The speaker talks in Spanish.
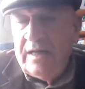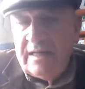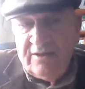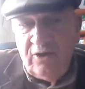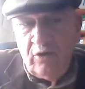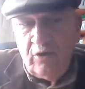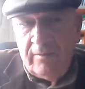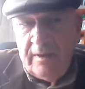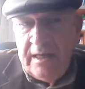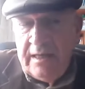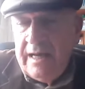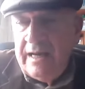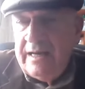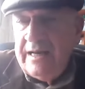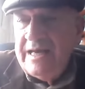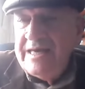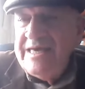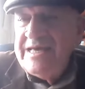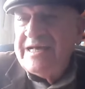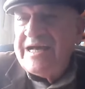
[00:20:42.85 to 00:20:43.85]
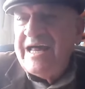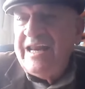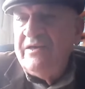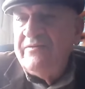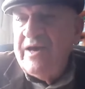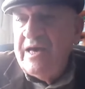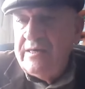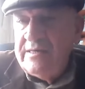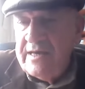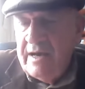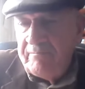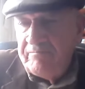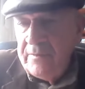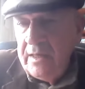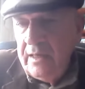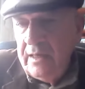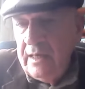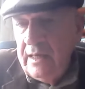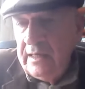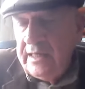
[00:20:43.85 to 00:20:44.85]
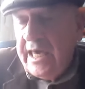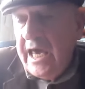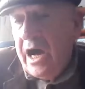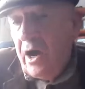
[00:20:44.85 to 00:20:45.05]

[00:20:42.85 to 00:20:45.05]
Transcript: latinoamericana y caribeña, que